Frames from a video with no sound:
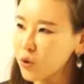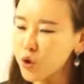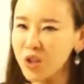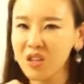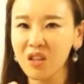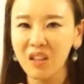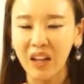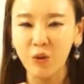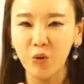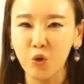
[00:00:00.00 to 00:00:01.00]
슈니첼은
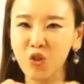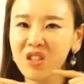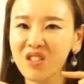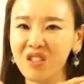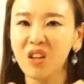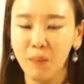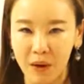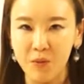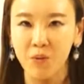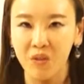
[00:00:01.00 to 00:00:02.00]
아니었는데, 슈니첼은 되게
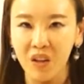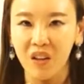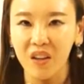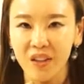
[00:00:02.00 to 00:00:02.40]
맛있었는데